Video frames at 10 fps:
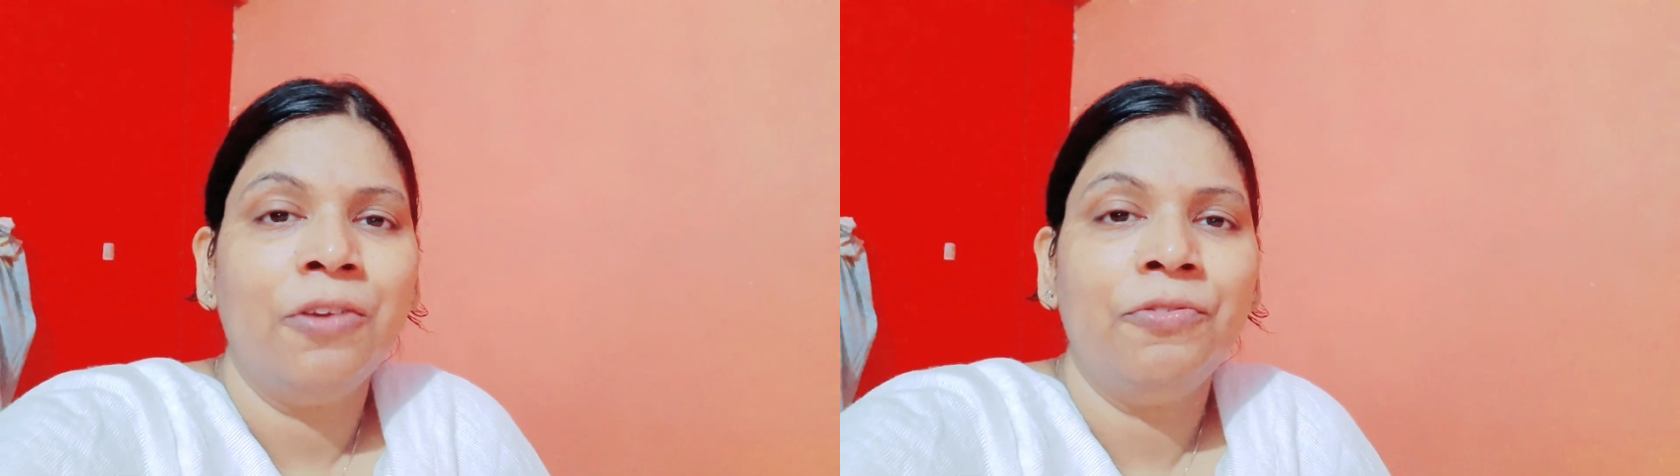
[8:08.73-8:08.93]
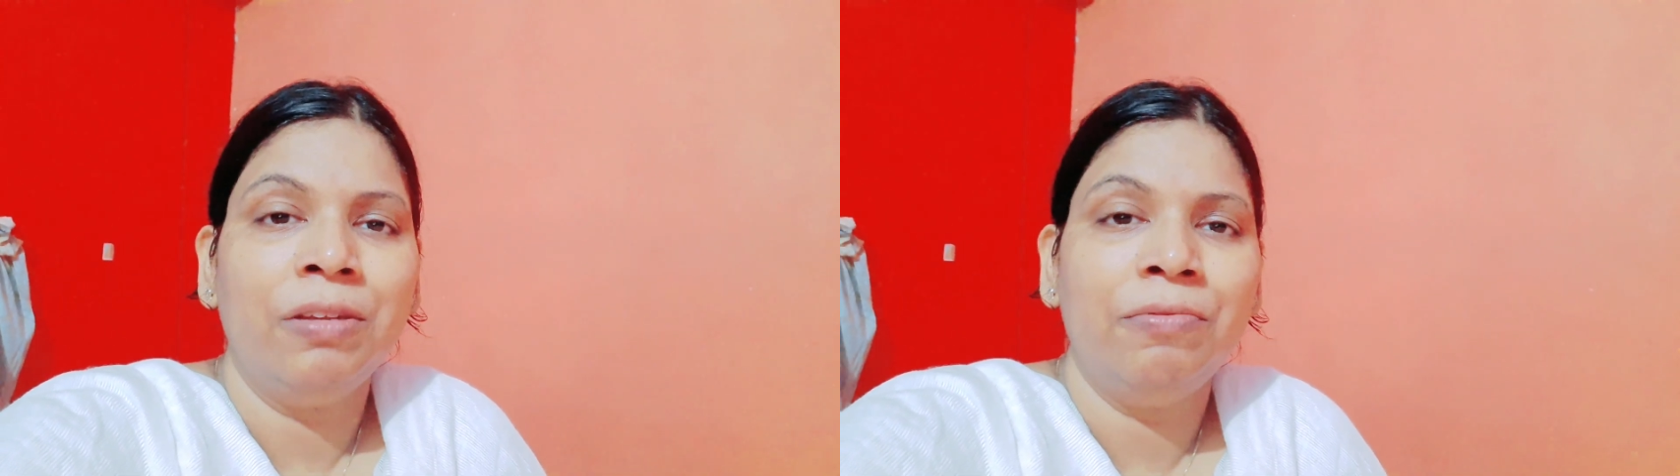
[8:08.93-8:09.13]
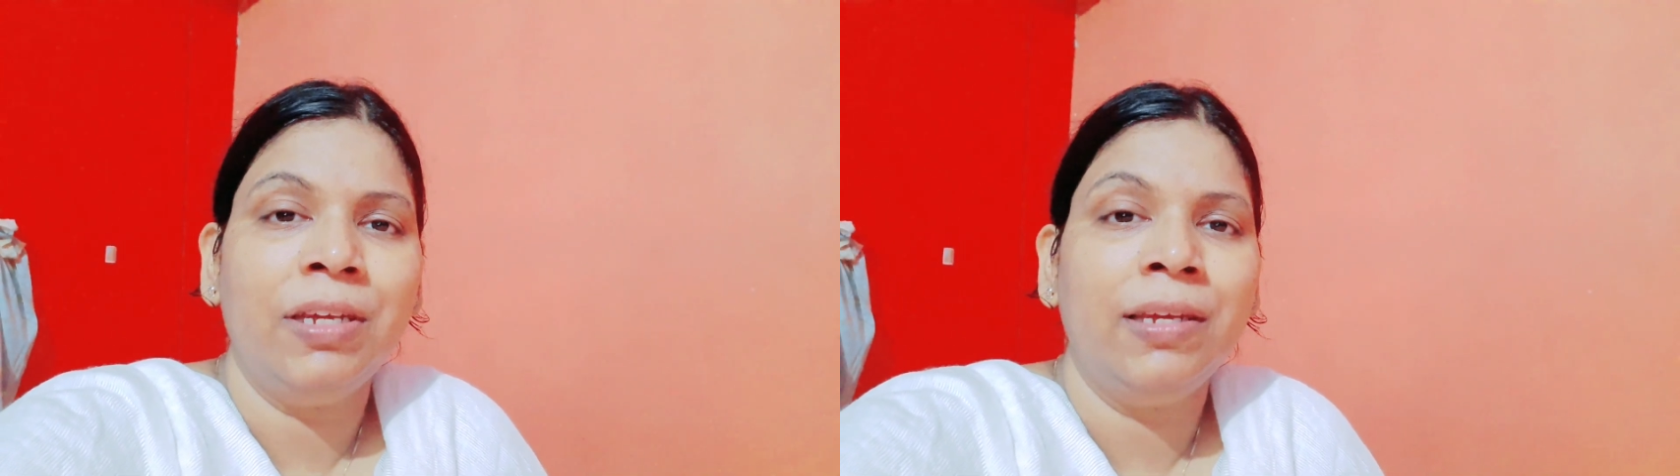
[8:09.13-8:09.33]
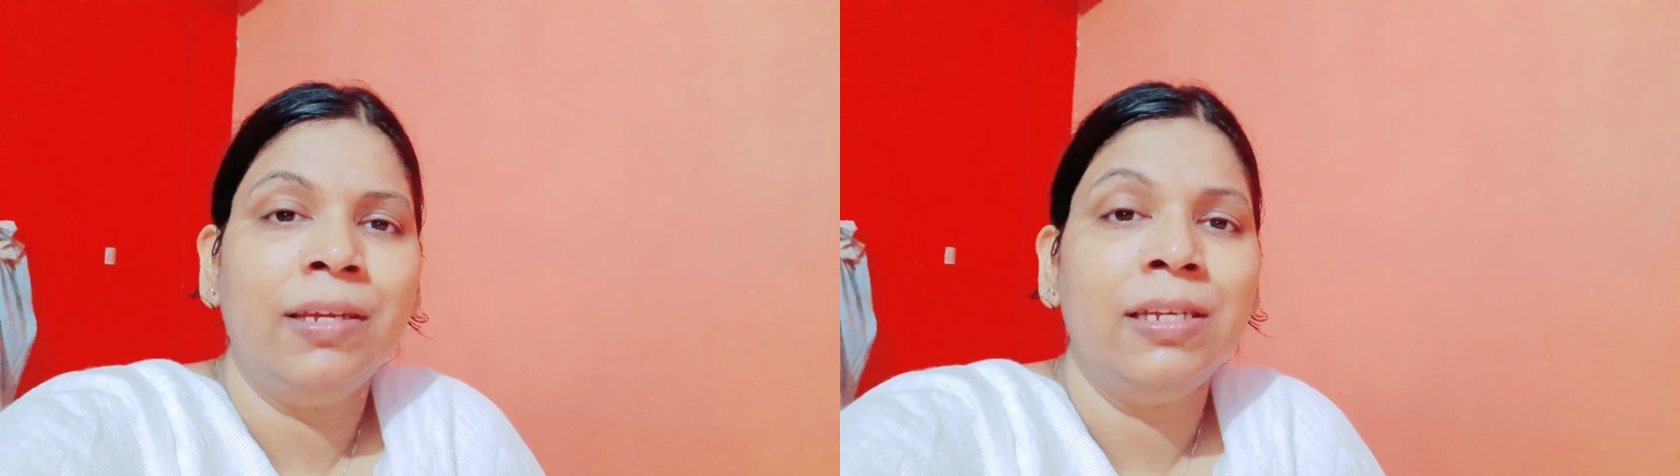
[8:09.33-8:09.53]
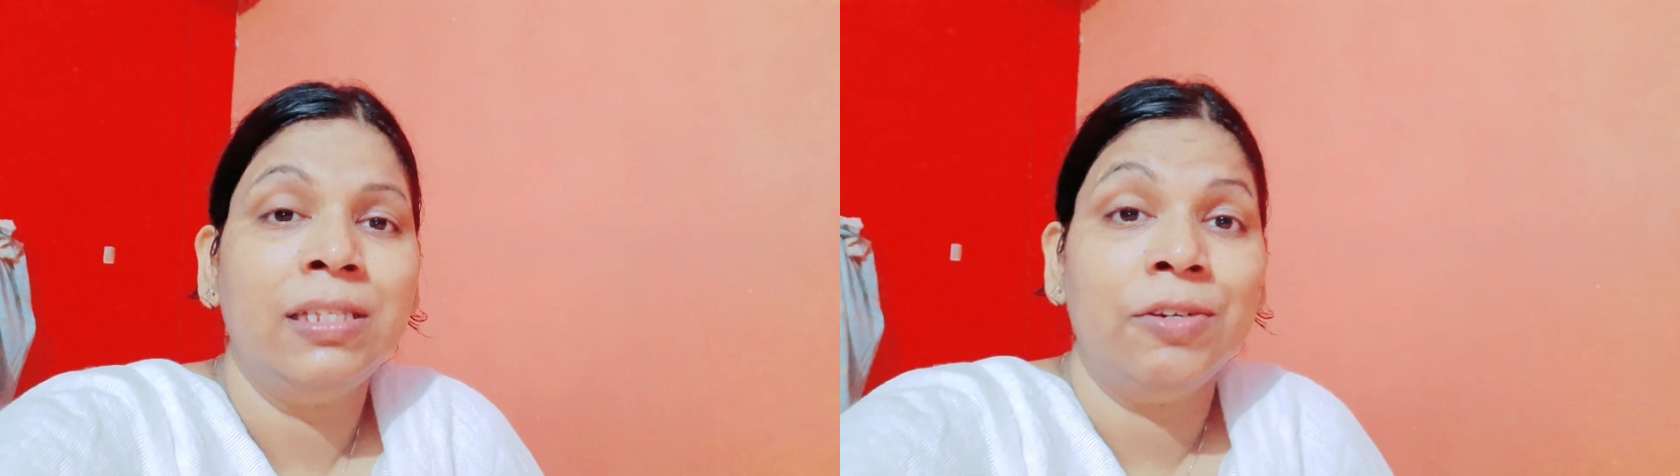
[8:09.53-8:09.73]
फिर भी
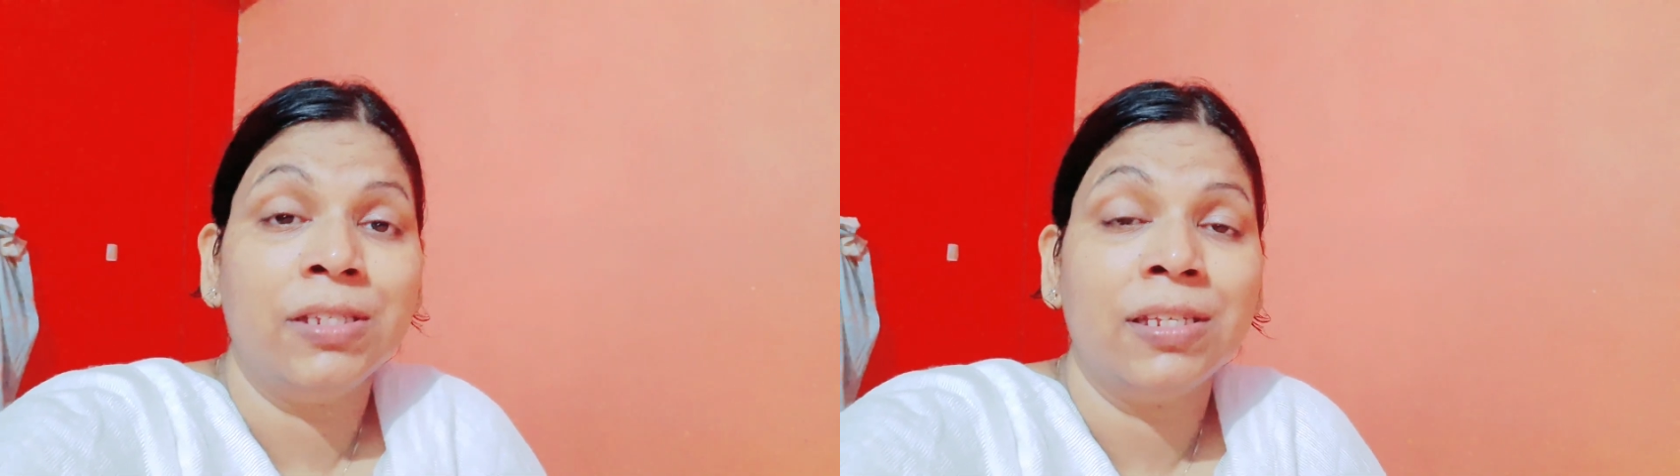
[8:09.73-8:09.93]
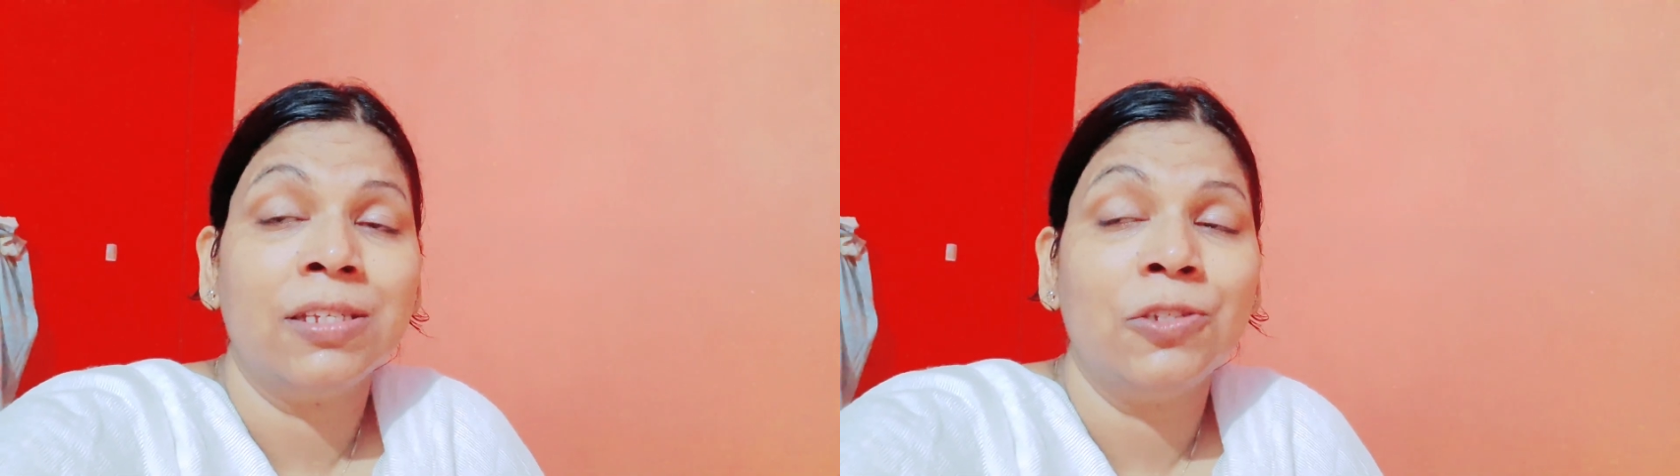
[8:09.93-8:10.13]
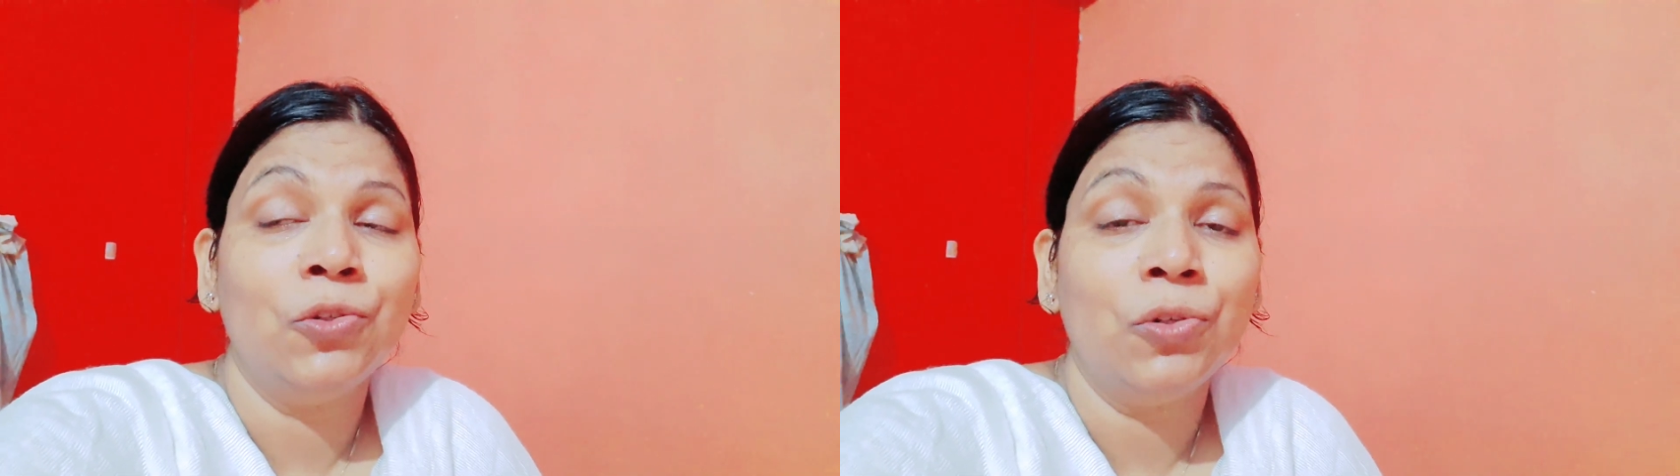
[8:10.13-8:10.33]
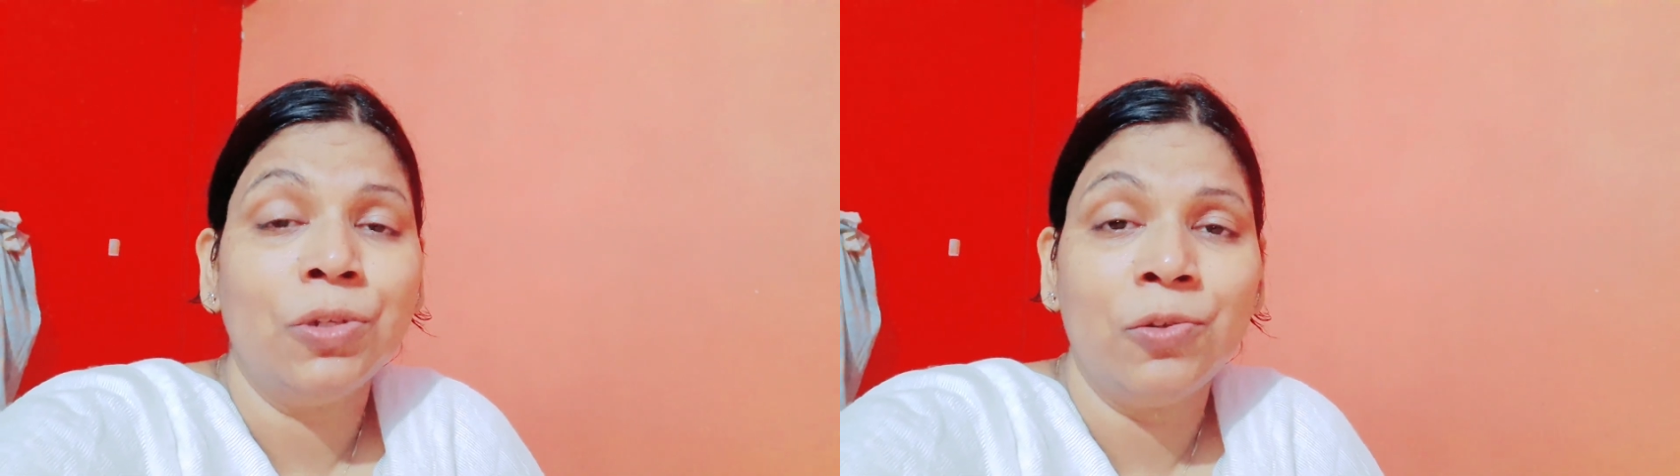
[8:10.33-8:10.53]
इसी वजह से संजू को